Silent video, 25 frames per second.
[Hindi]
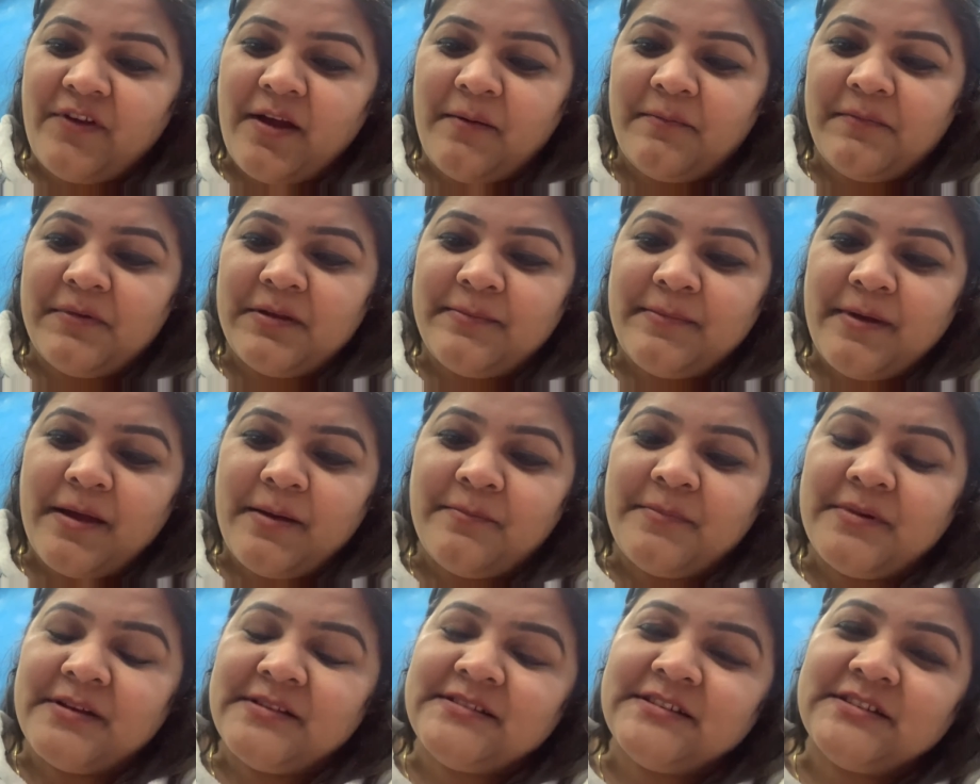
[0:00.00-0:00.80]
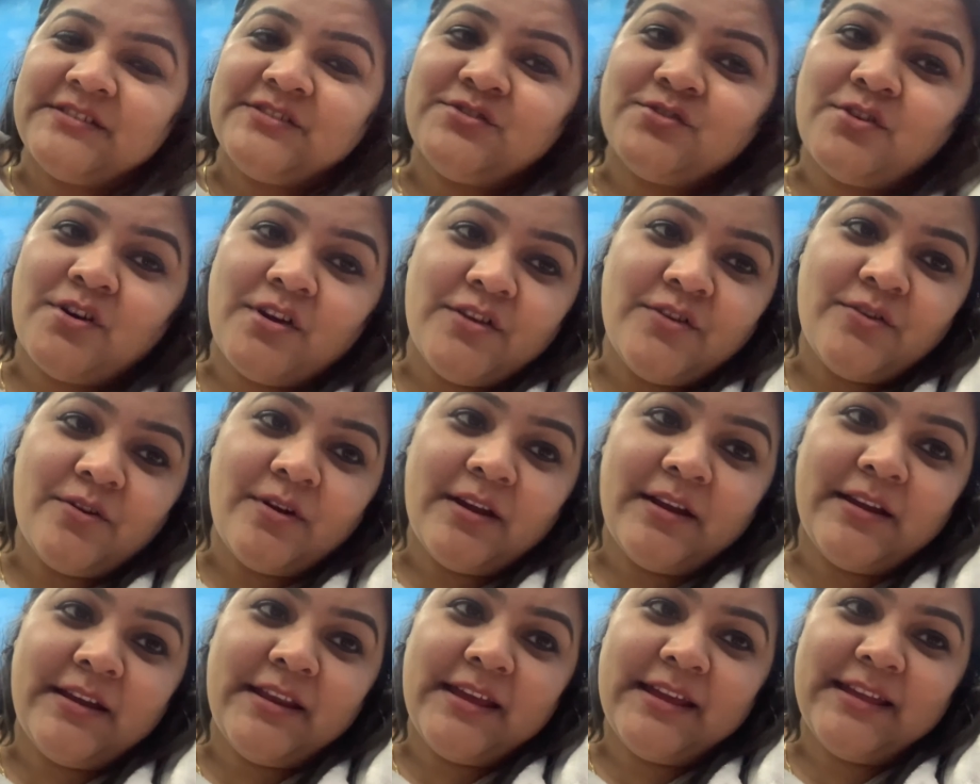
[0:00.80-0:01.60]
फैमिली मेंबर्स एंजॉय
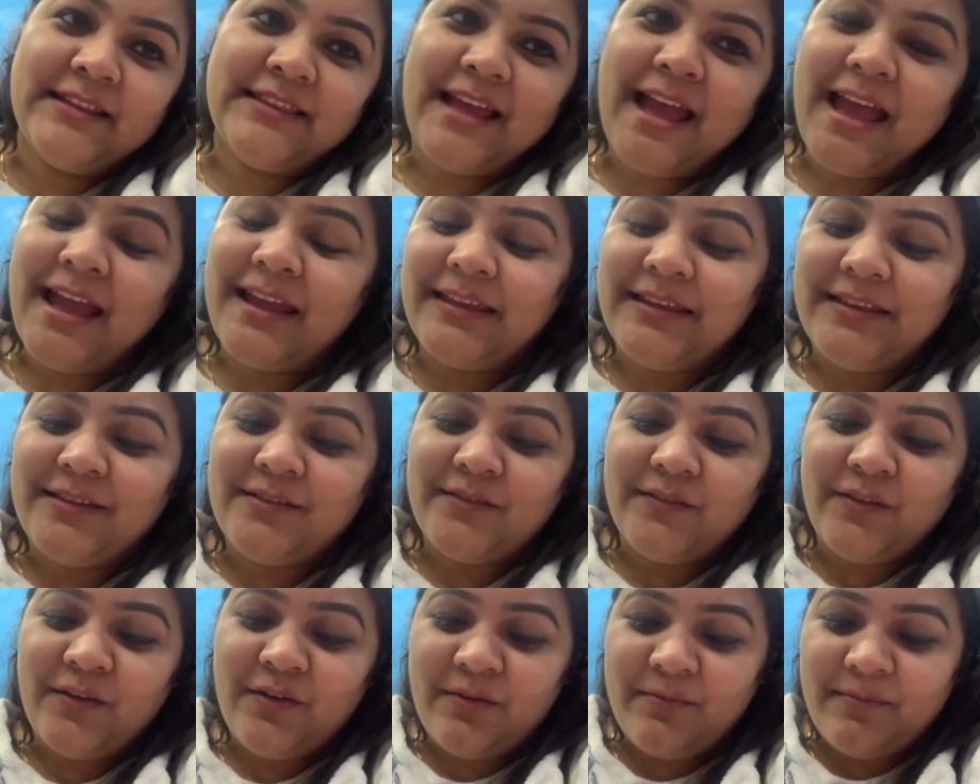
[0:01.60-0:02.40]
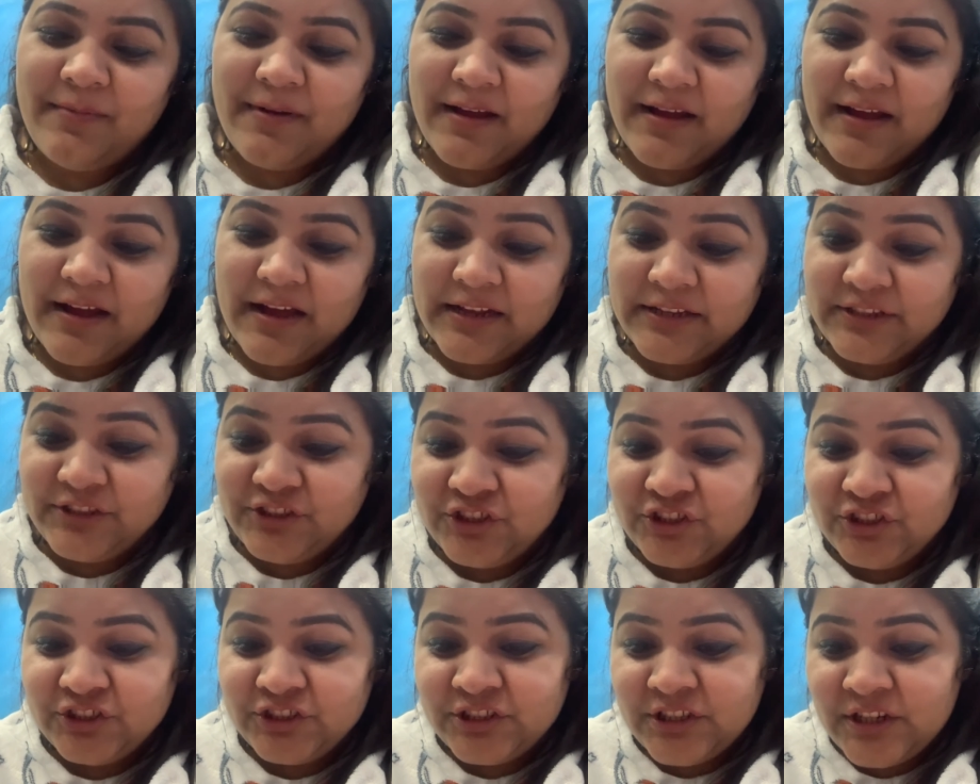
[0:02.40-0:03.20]
योर डे थैंक यू सो मच